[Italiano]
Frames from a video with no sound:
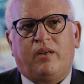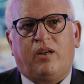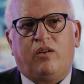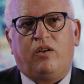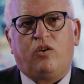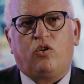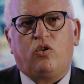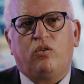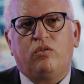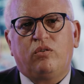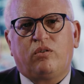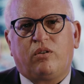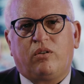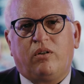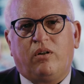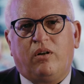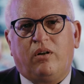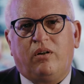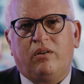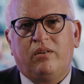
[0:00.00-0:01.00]
È un
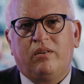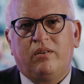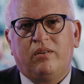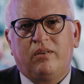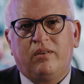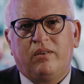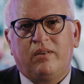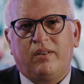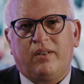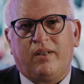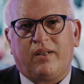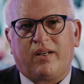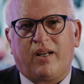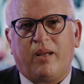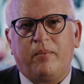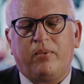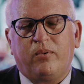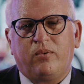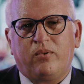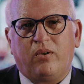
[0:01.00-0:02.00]
incontro che
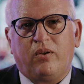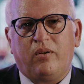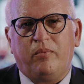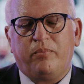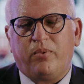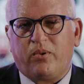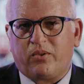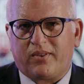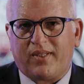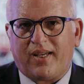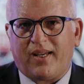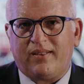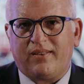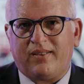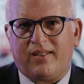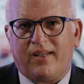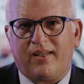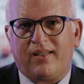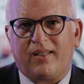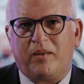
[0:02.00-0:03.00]
reputo
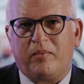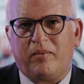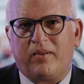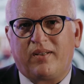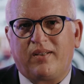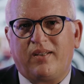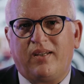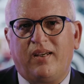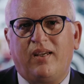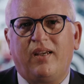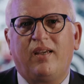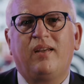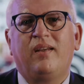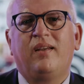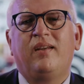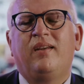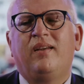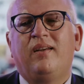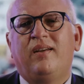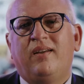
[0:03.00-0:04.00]
importante anche
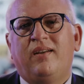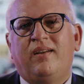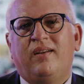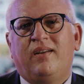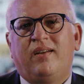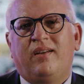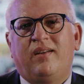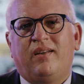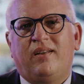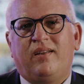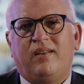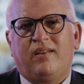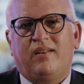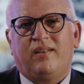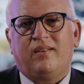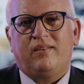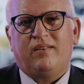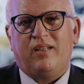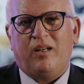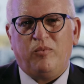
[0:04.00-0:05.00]
perché
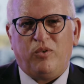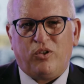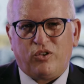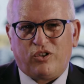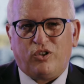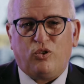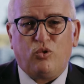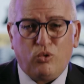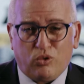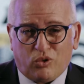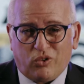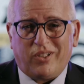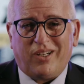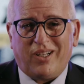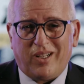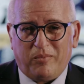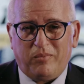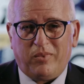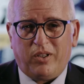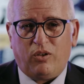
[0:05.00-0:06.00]
nel mio istituto,
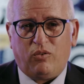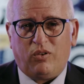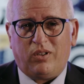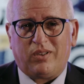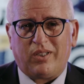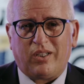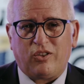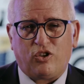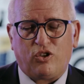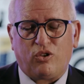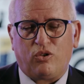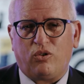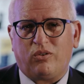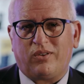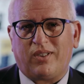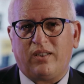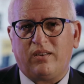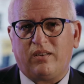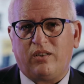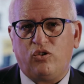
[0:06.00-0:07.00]
nella mia unità ci
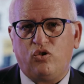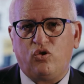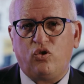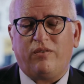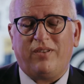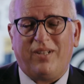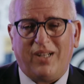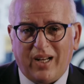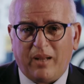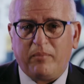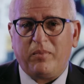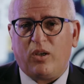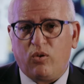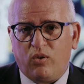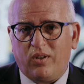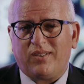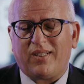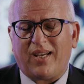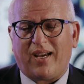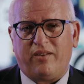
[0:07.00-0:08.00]
sono tanti giovani, la mia
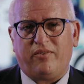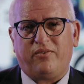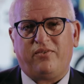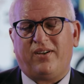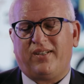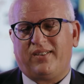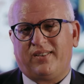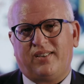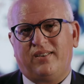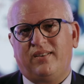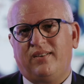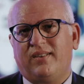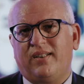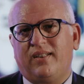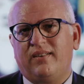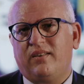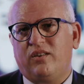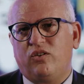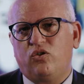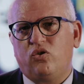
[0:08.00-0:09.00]
unità è fatta di
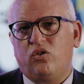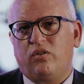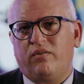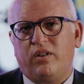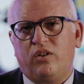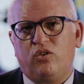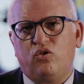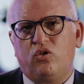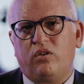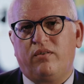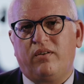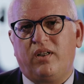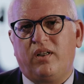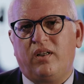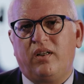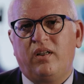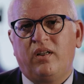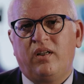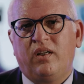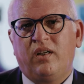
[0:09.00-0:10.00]
tanti giovani, i
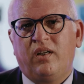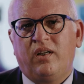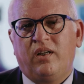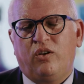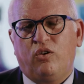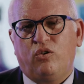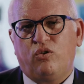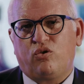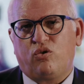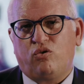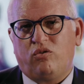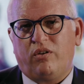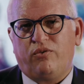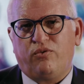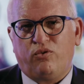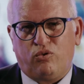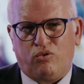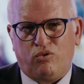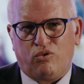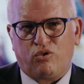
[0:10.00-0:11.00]
giovani non sono il
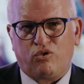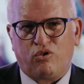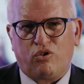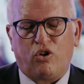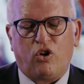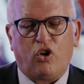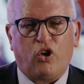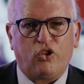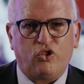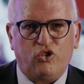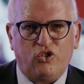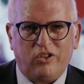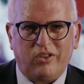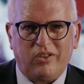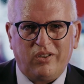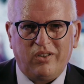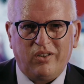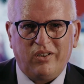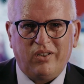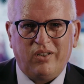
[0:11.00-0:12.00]
futuro, sono l'oggi,